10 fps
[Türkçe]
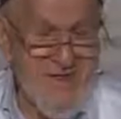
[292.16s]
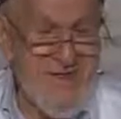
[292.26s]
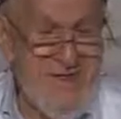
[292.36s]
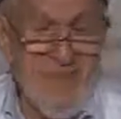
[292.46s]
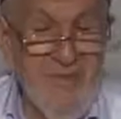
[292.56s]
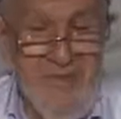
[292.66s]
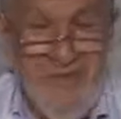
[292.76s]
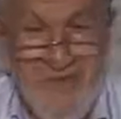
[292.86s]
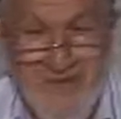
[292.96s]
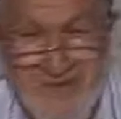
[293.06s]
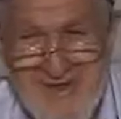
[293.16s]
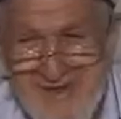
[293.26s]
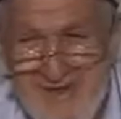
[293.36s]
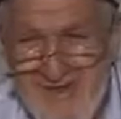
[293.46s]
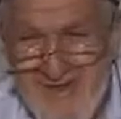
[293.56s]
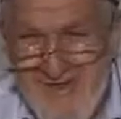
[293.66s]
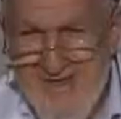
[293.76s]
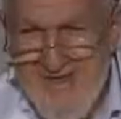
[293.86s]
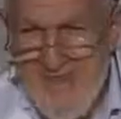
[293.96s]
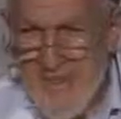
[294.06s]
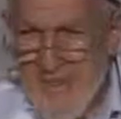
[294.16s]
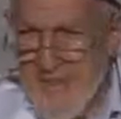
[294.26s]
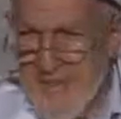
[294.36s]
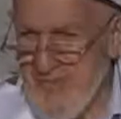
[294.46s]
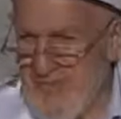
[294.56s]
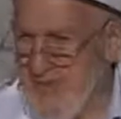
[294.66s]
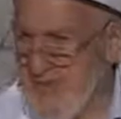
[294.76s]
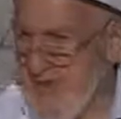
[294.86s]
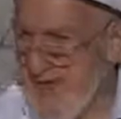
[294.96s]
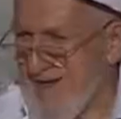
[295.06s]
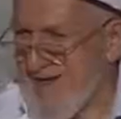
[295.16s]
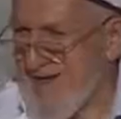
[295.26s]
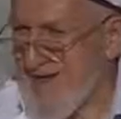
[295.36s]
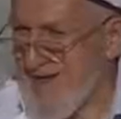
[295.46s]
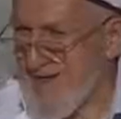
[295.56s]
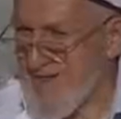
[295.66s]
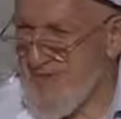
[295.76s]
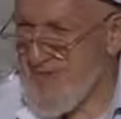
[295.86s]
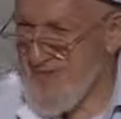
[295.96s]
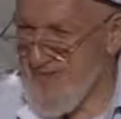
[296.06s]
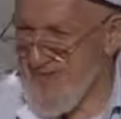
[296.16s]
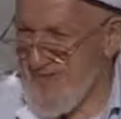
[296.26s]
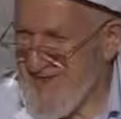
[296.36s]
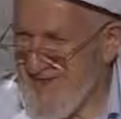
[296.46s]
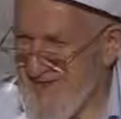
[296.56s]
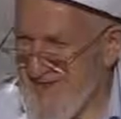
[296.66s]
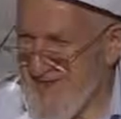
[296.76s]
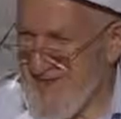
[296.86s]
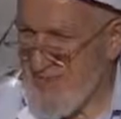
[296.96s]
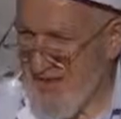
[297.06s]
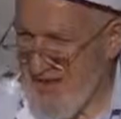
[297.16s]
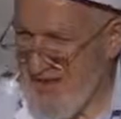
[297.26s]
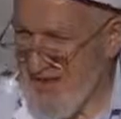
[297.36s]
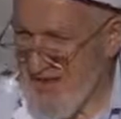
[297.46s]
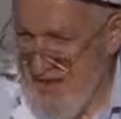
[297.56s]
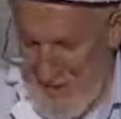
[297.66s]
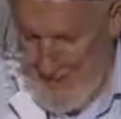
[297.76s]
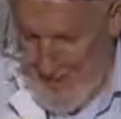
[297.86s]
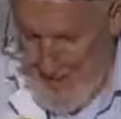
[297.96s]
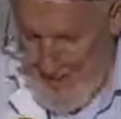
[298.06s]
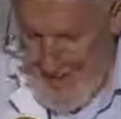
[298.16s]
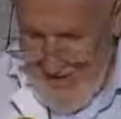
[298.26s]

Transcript: Kim yaptı o lahidi? Melekler yaptı. Melekler yaptı.